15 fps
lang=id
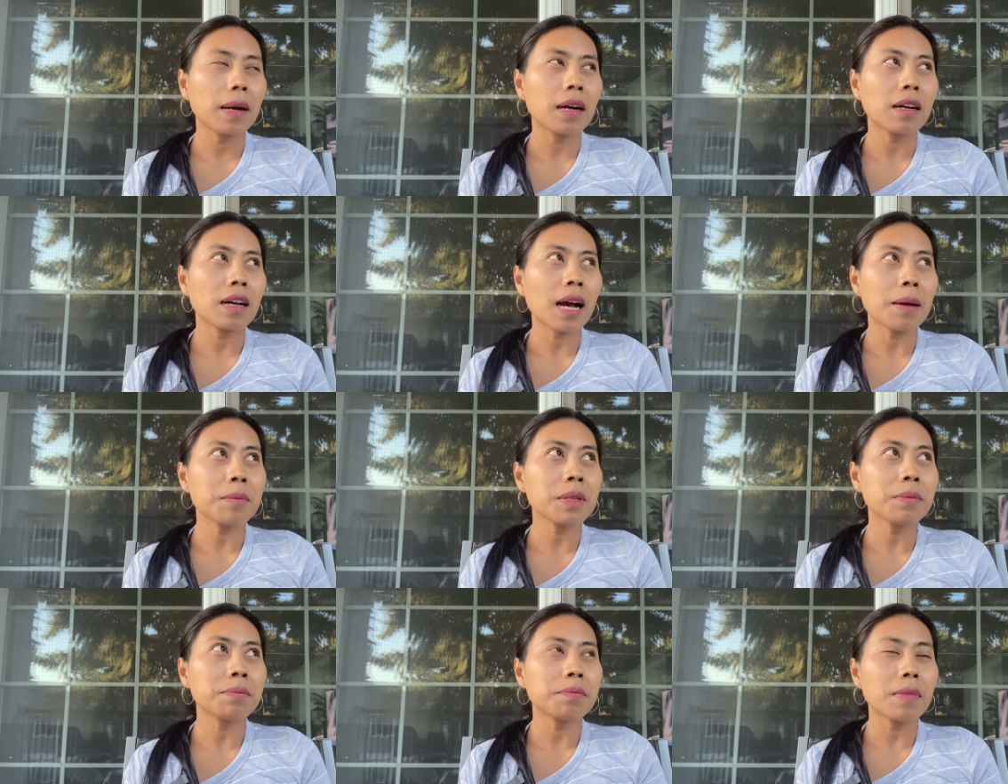uh,
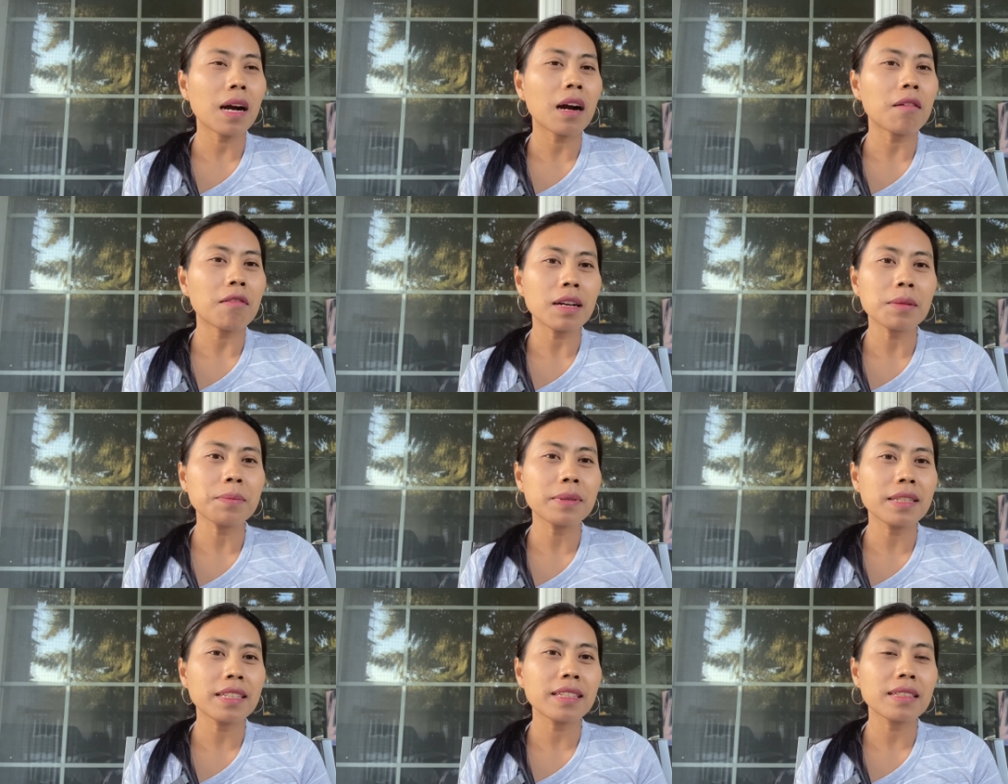kami awal
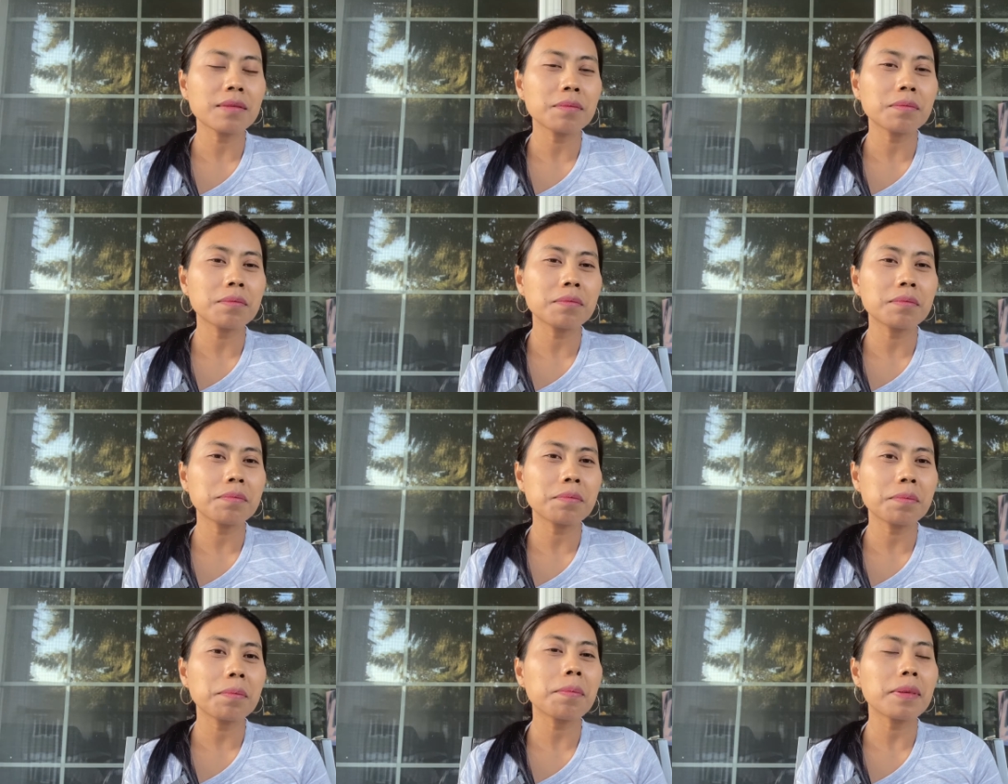bikin
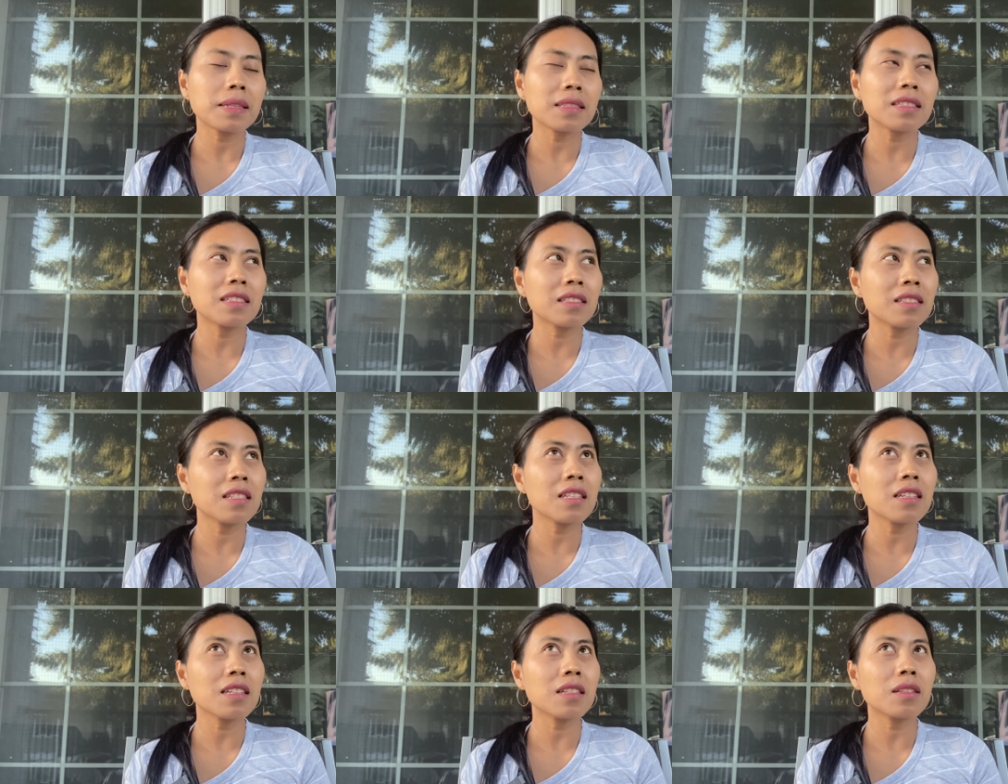
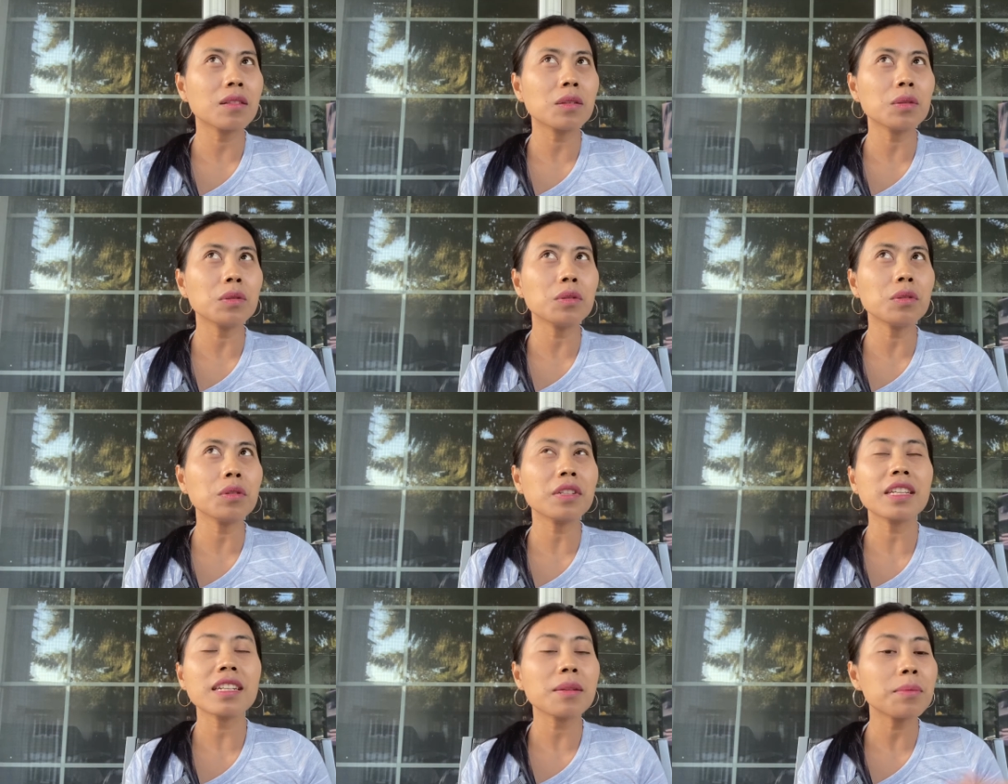petisi
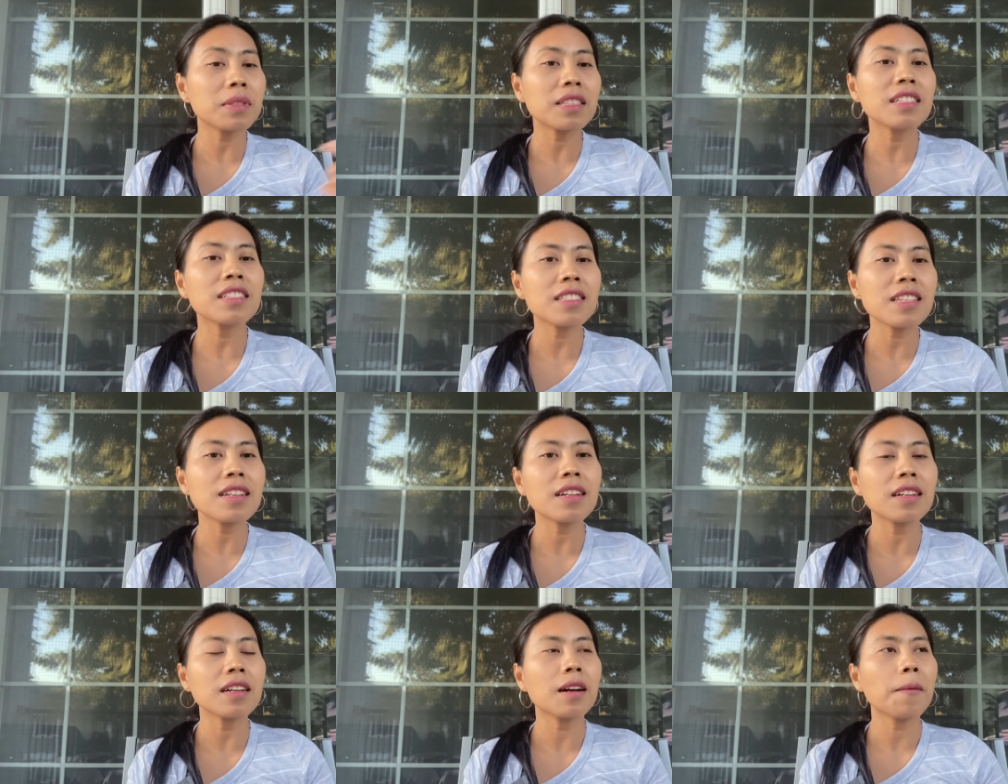itu kirim petisi
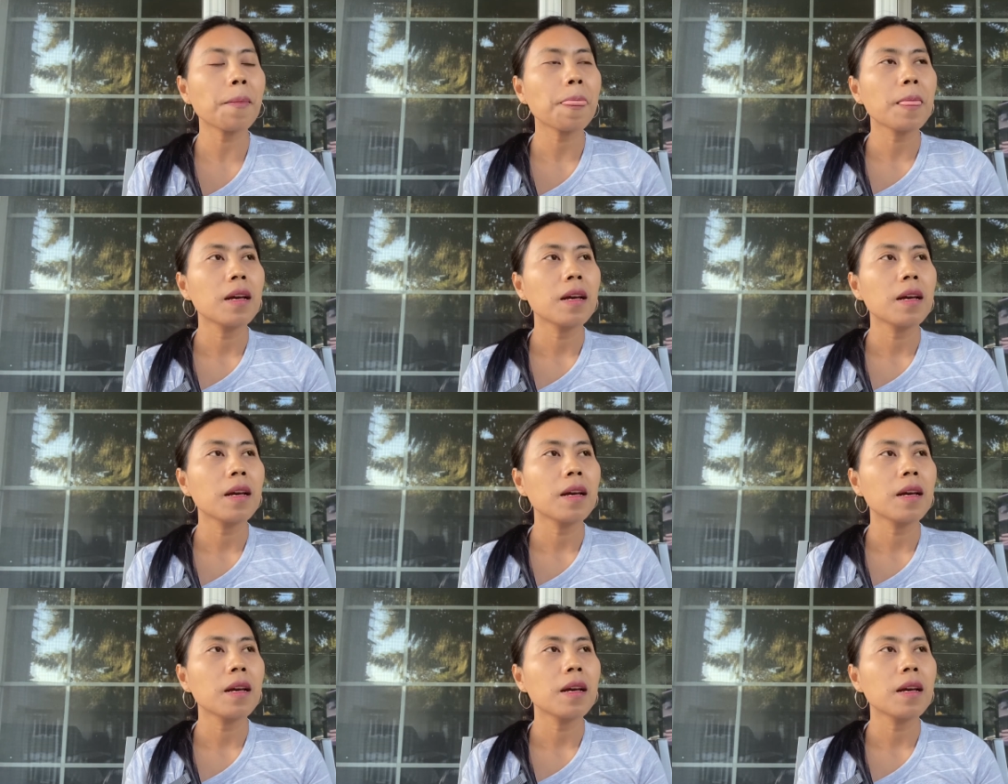ke